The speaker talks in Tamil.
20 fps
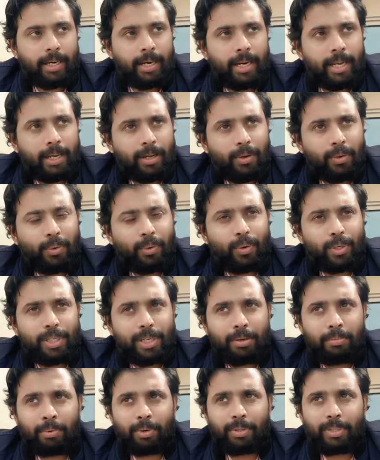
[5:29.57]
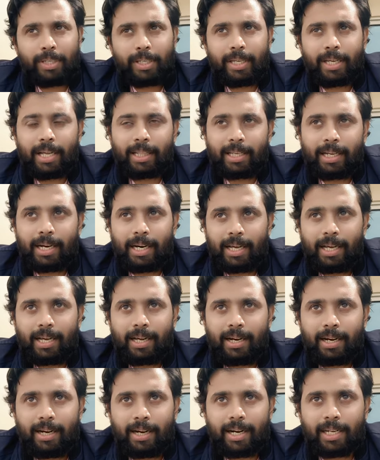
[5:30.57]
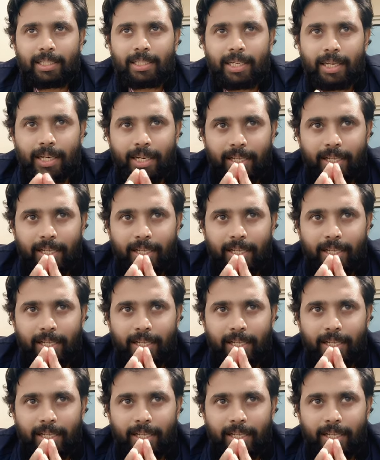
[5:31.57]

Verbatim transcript: இன்றைக்கும் யோசிக்கும் போது அந்த கடைக்காரனை நினச்சா